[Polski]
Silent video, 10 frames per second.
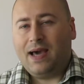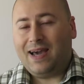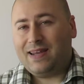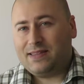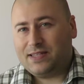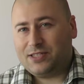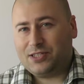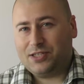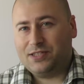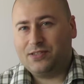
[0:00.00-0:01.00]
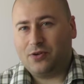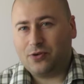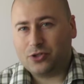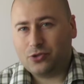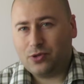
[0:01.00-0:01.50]
ale też to
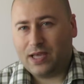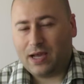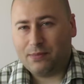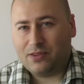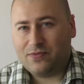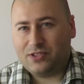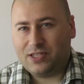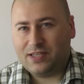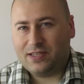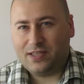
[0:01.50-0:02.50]
kosztuje, a mianowicie